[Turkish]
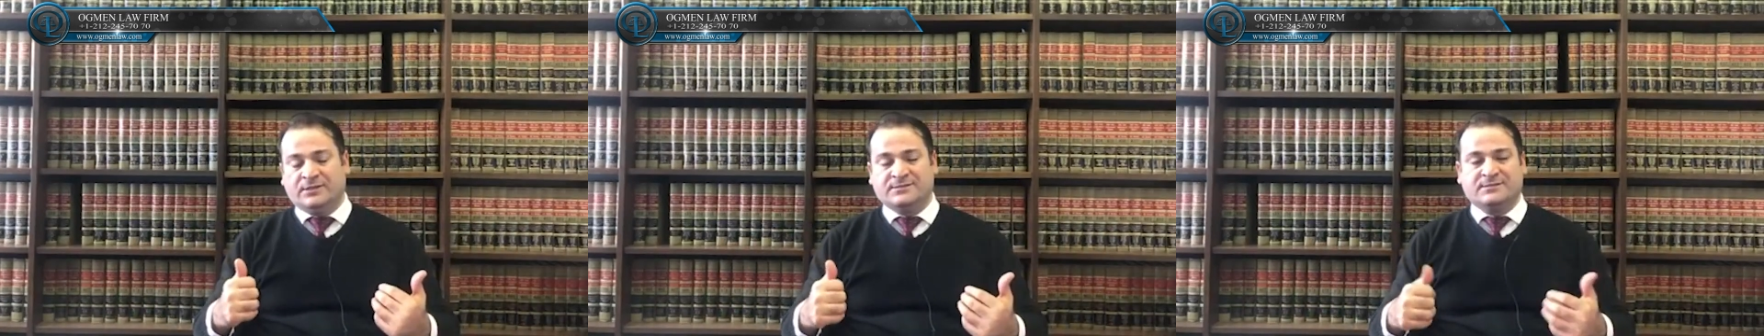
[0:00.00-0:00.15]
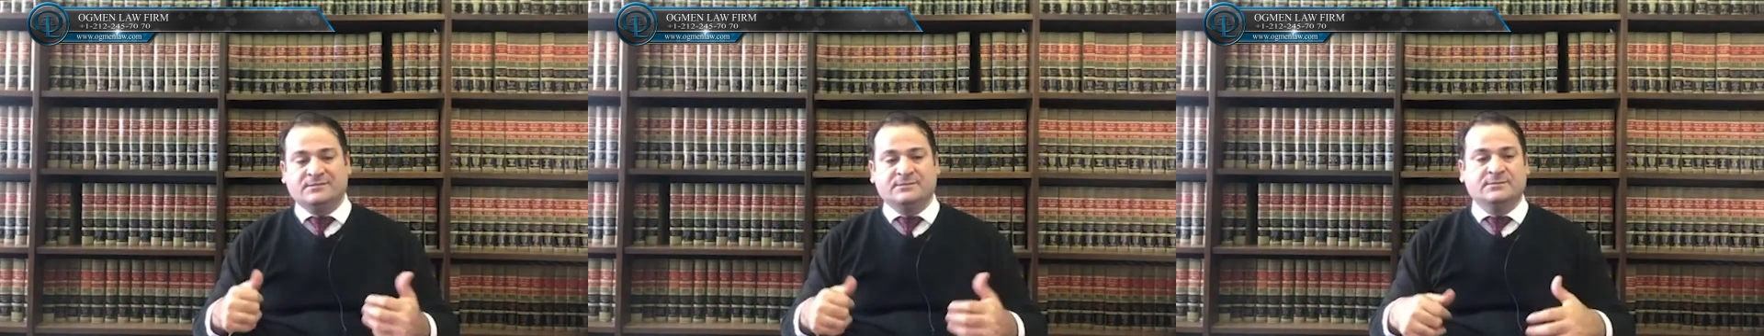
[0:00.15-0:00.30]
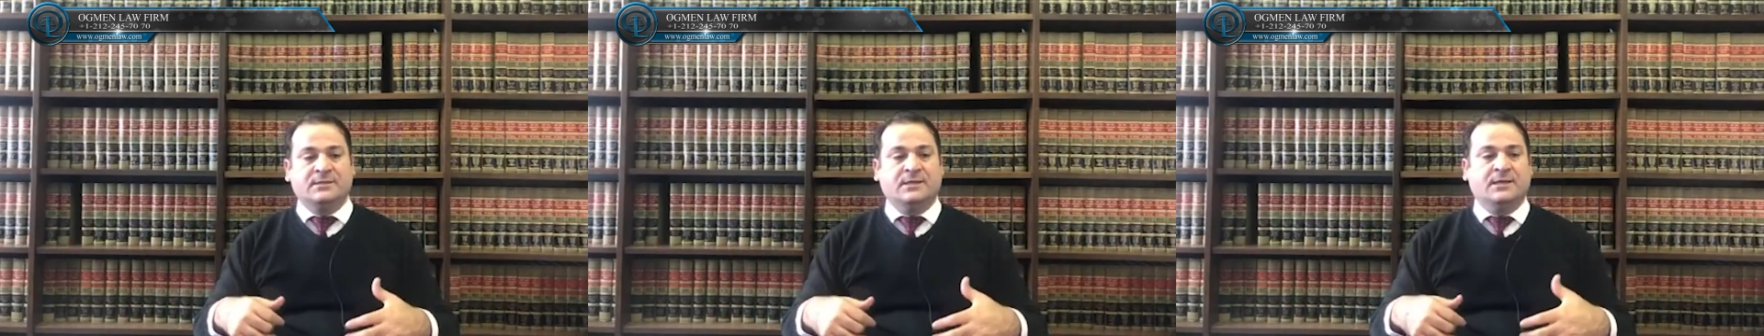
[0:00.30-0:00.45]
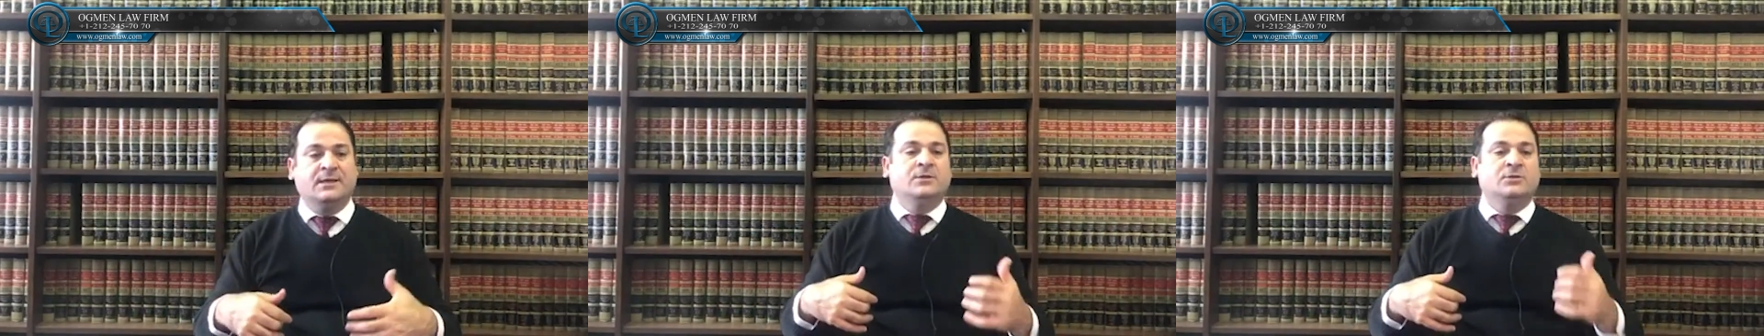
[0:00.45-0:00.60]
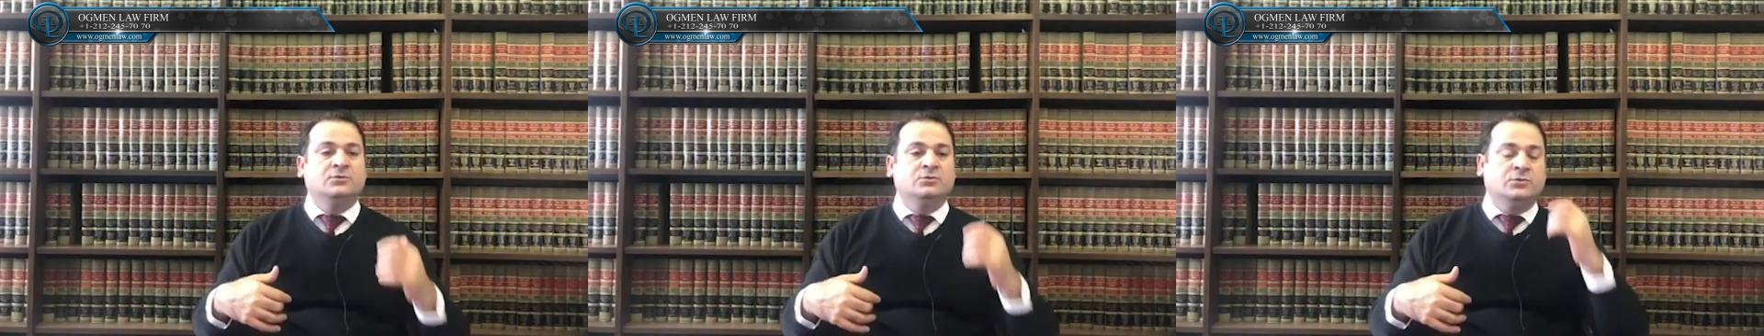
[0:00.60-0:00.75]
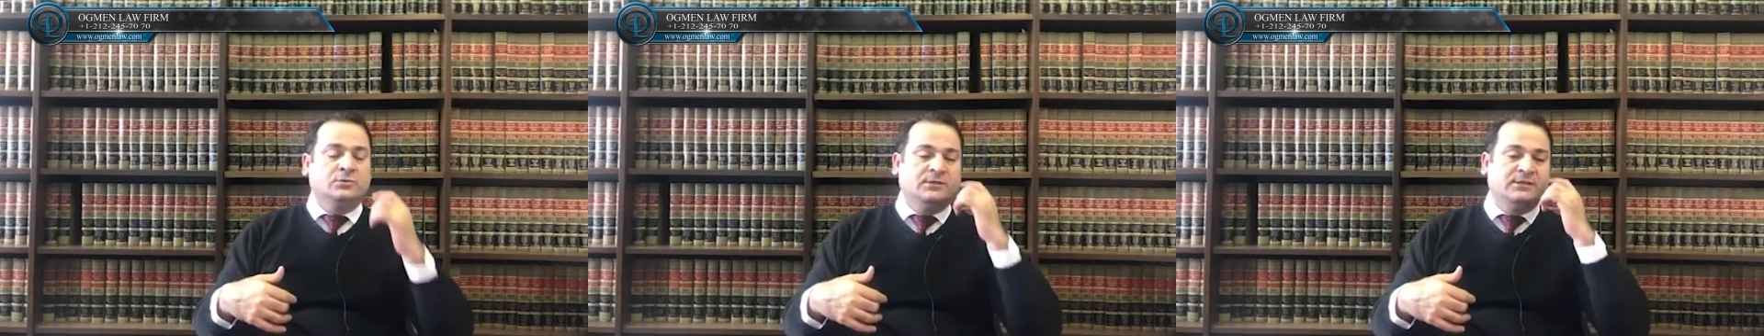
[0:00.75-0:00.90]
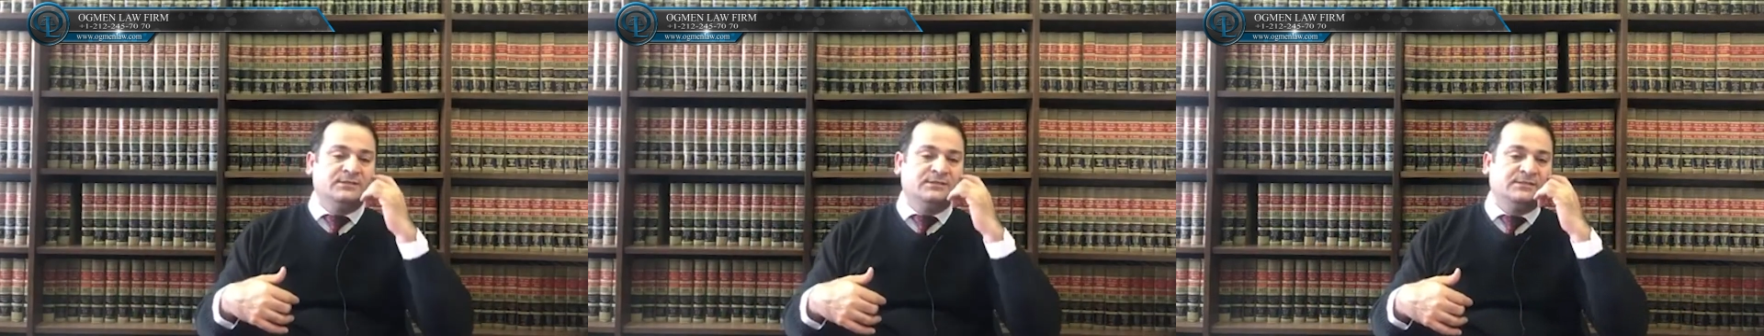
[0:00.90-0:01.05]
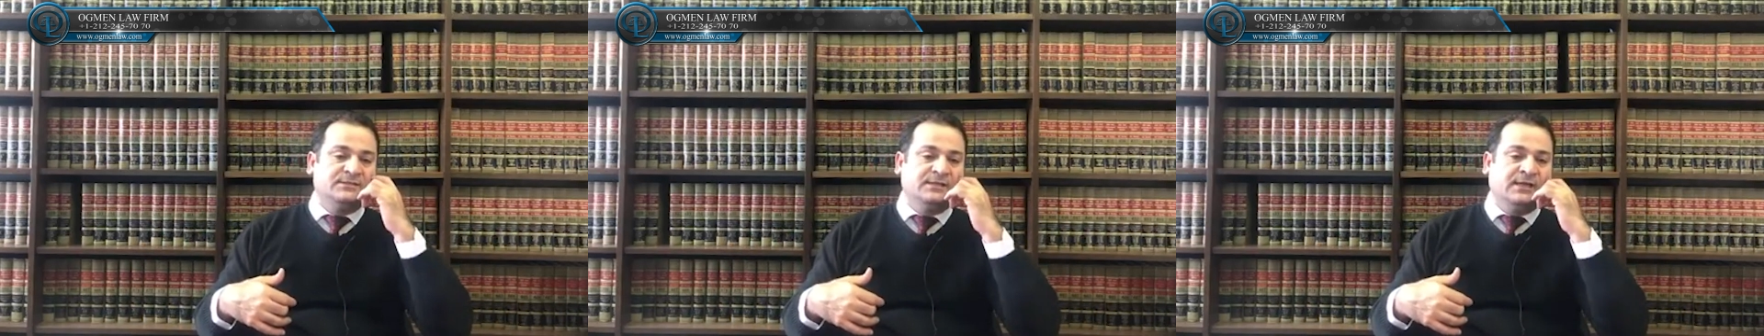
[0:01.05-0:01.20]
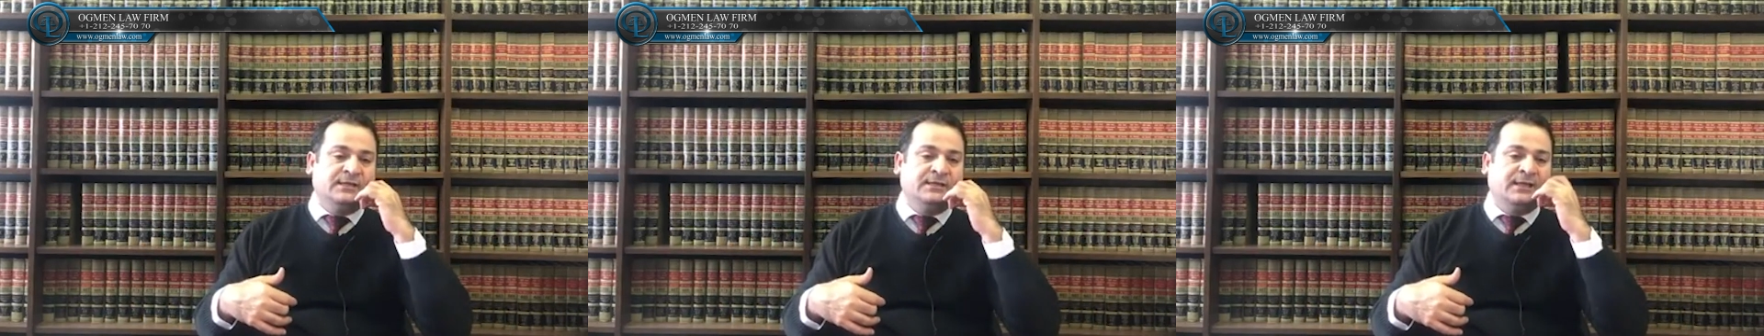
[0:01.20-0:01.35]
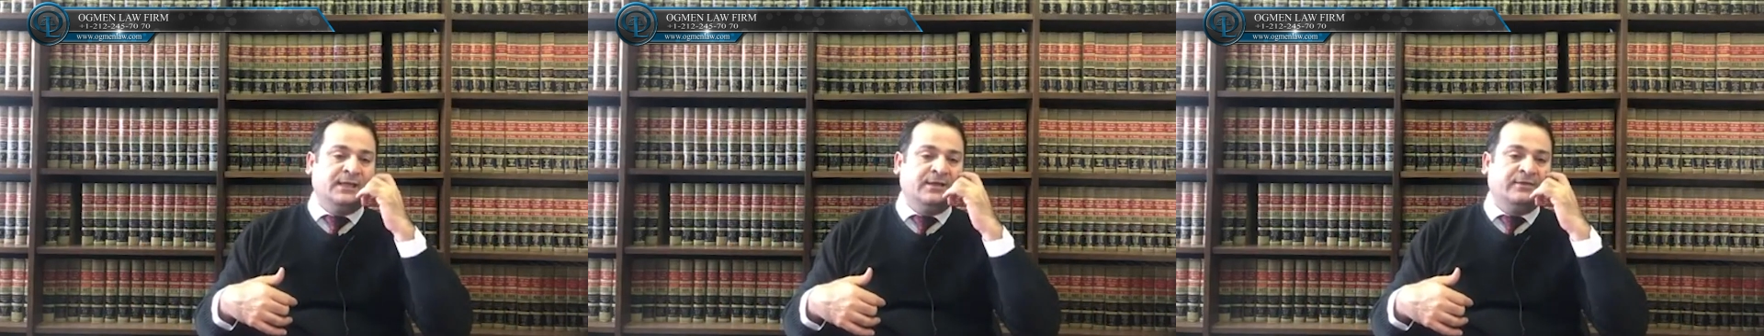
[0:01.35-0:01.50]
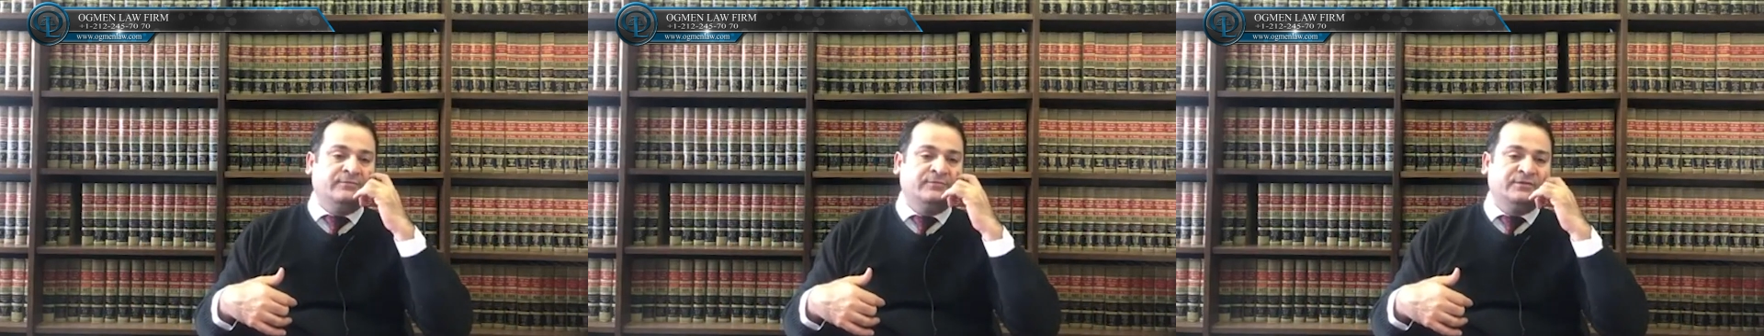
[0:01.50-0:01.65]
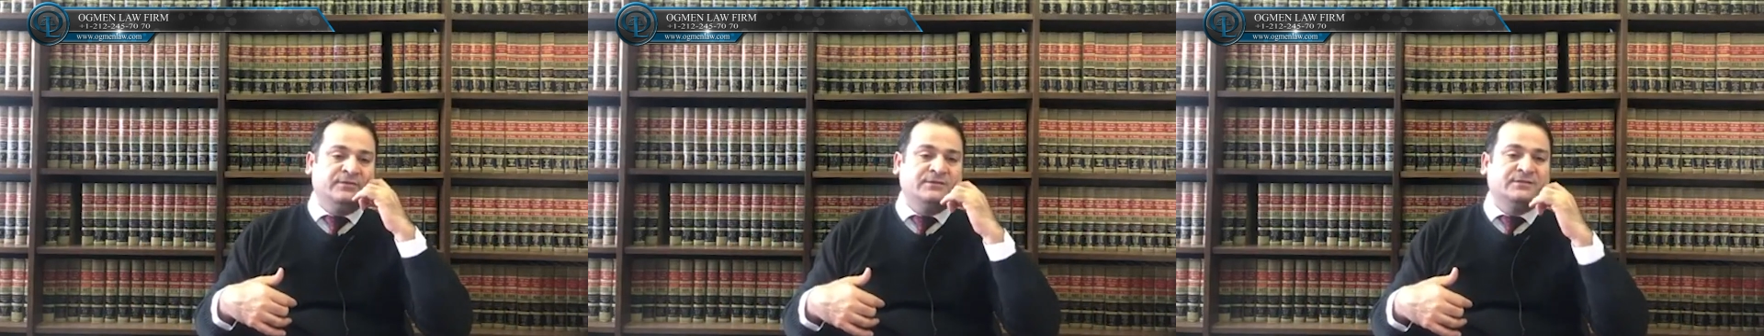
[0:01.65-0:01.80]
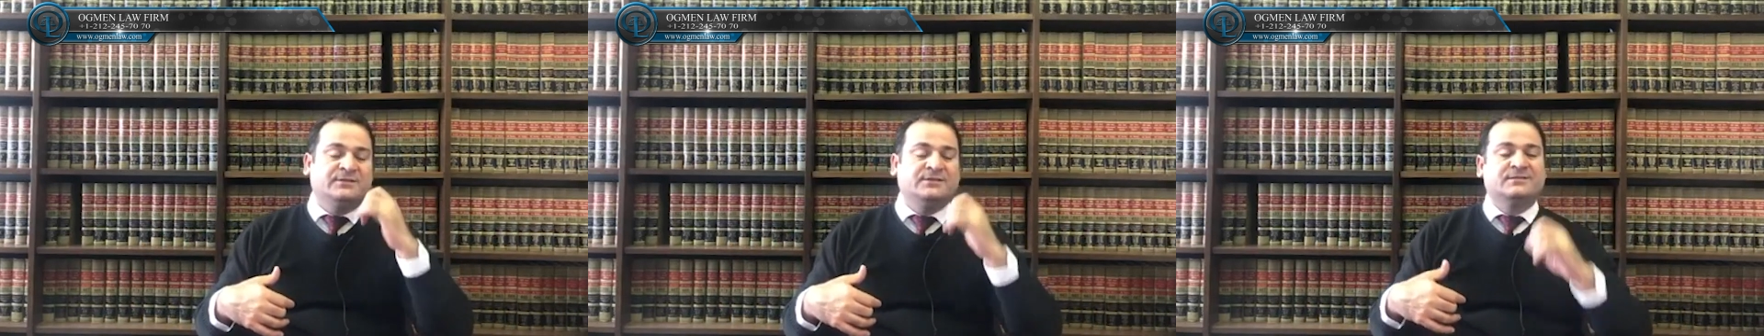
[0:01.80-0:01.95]
Aslında dolayısıyla hani
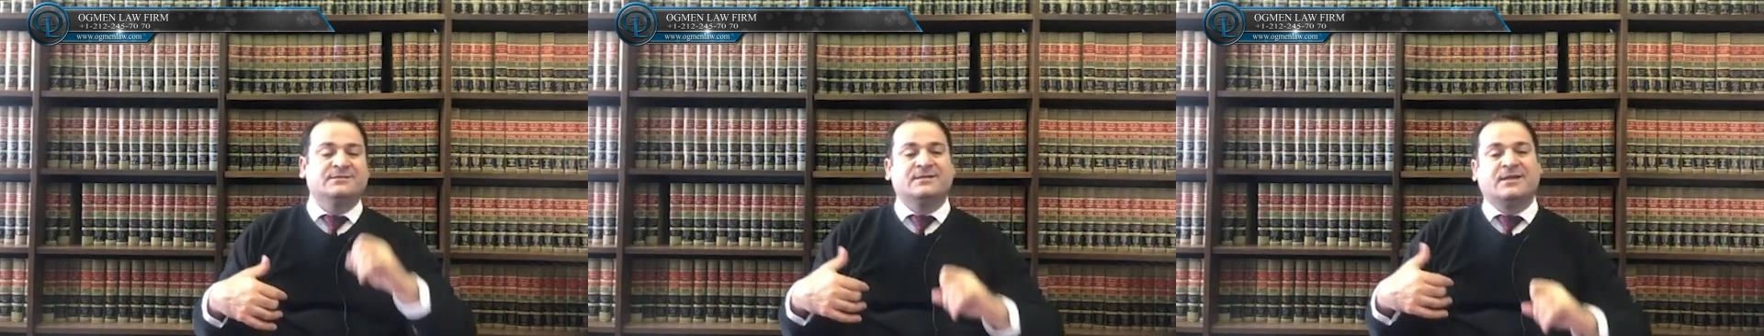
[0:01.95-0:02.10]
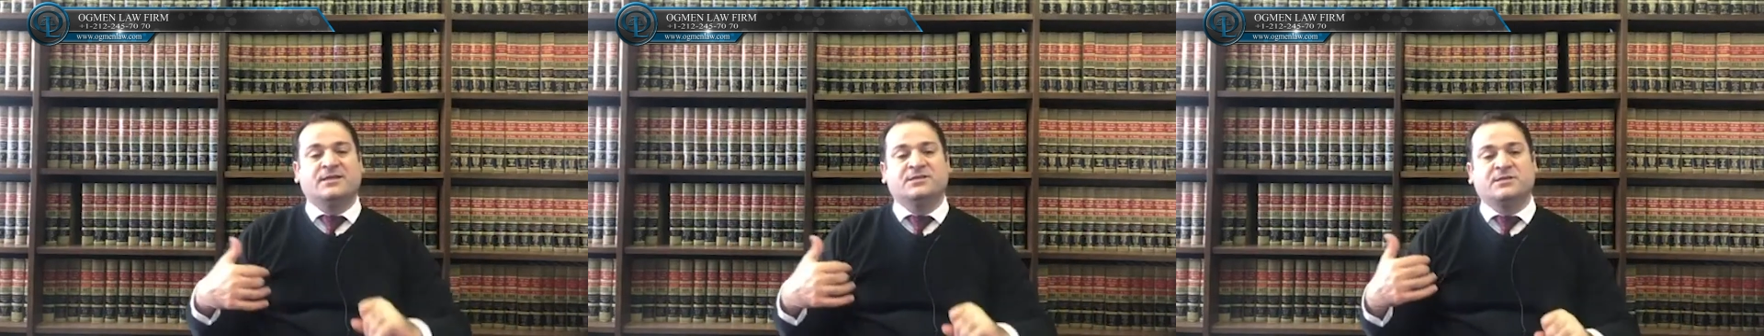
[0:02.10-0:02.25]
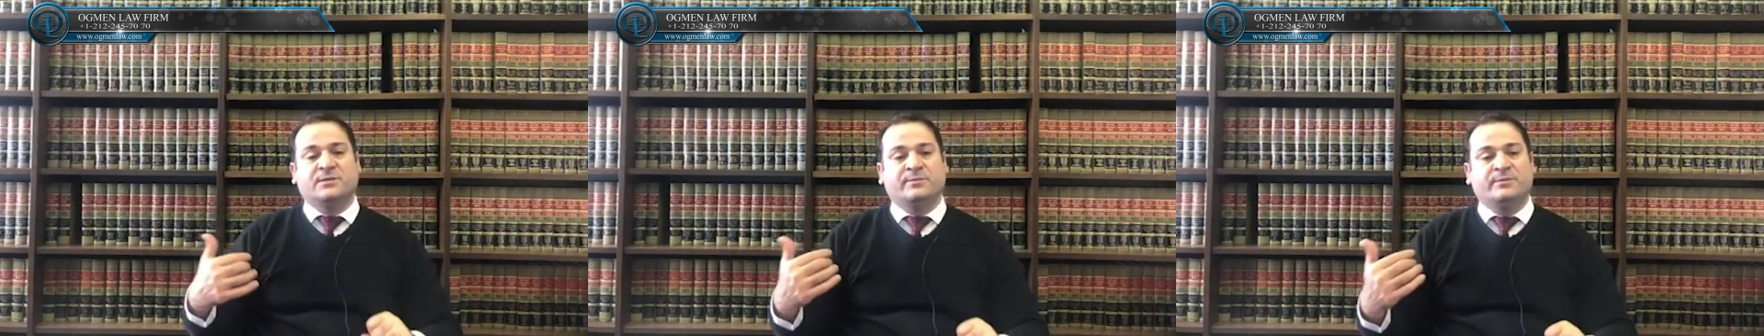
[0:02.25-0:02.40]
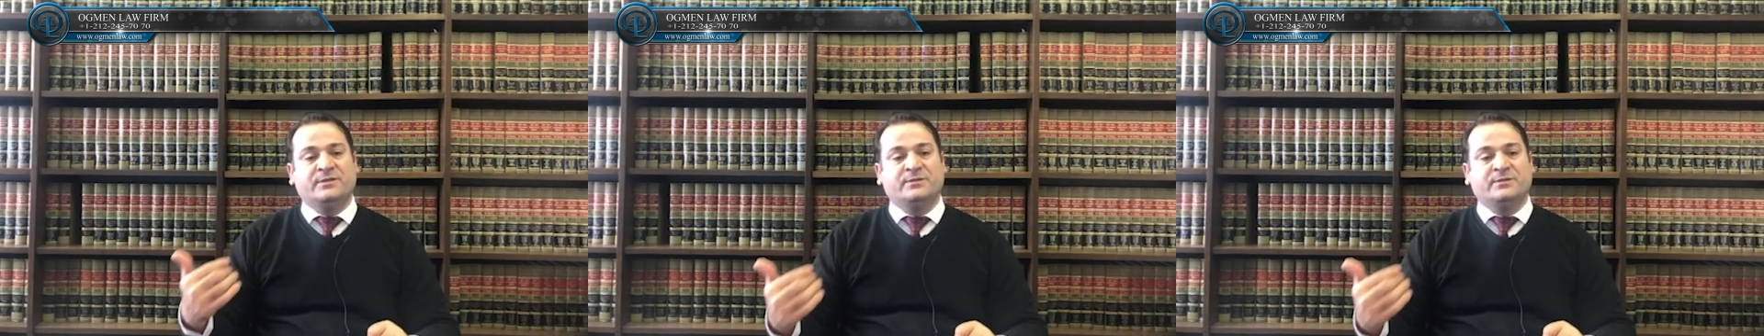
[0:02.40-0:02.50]
evlidir diye sadece